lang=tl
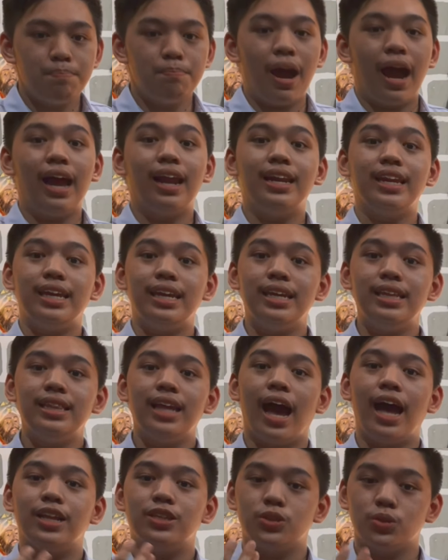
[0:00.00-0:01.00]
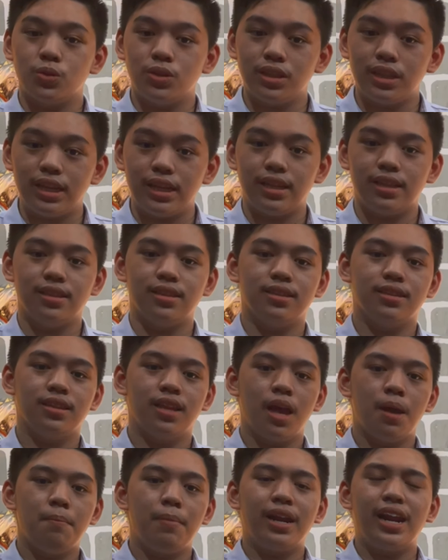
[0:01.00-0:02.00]
Mahalin at sundin.
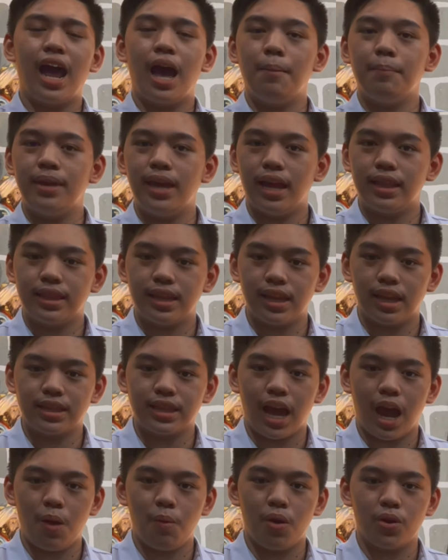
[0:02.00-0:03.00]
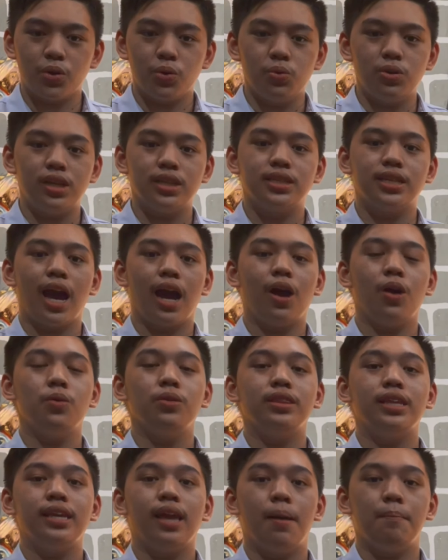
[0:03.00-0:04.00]
Marami ang tinatawag ngunit
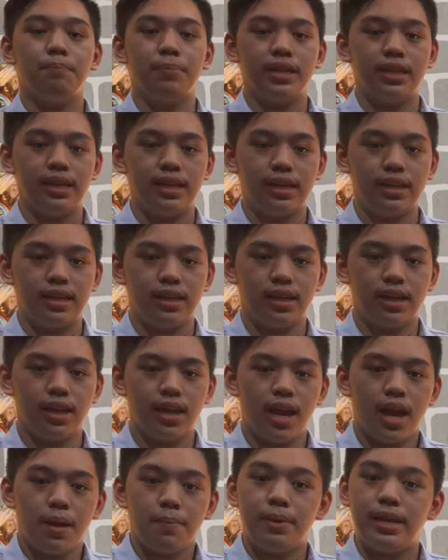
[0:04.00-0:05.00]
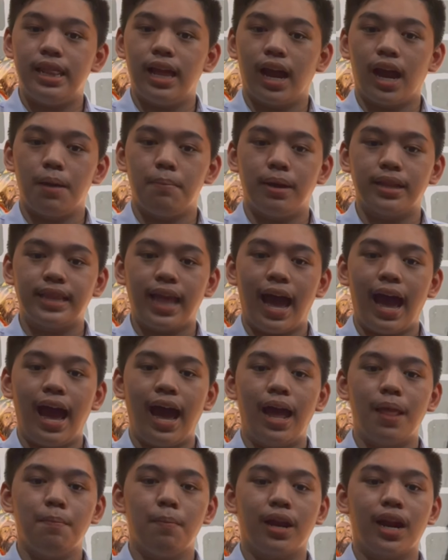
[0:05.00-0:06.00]
kakaunti ang pinili. Bilang
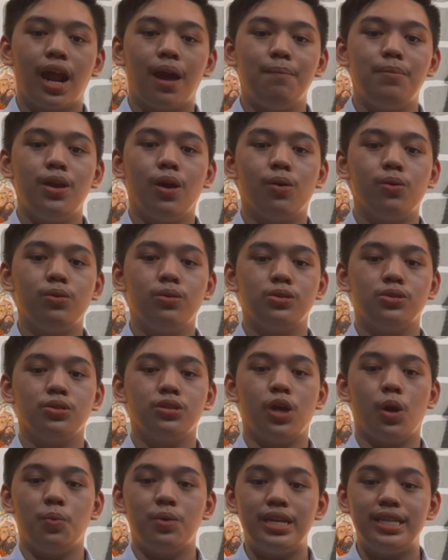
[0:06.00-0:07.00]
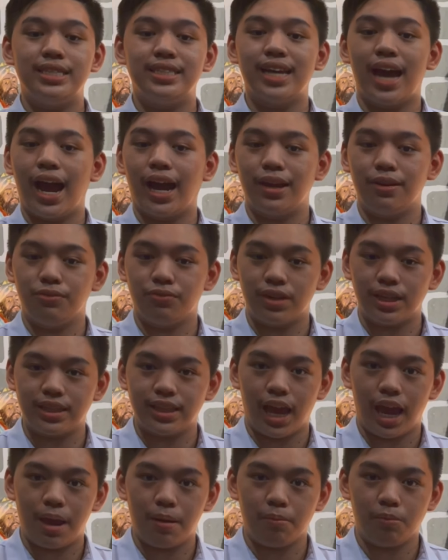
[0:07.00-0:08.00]
kabataan, marami akong gustong gawin sa aking
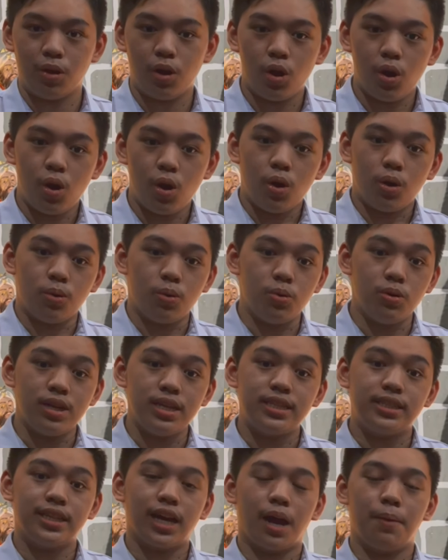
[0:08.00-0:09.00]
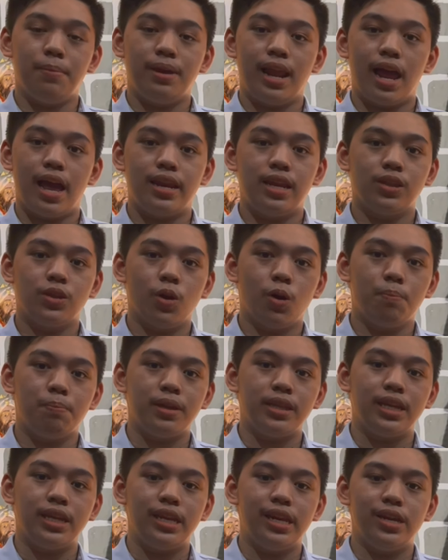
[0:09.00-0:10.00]
free time. Ngunit sa kabila nito,
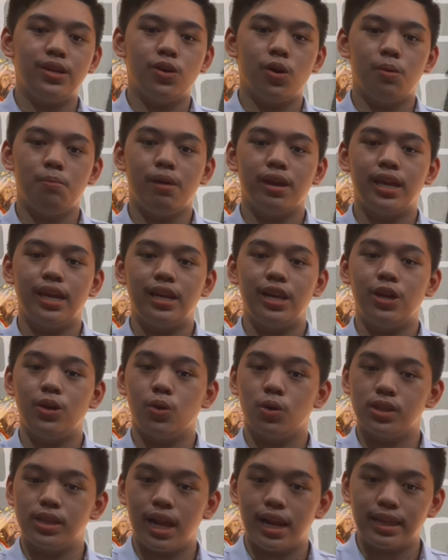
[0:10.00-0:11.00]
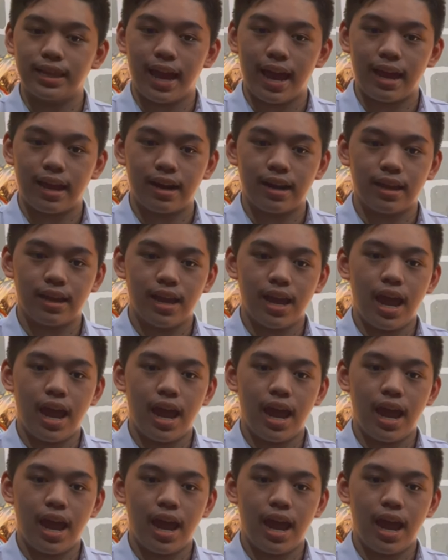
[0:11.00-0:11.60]
pinili kong maging lingkod altar.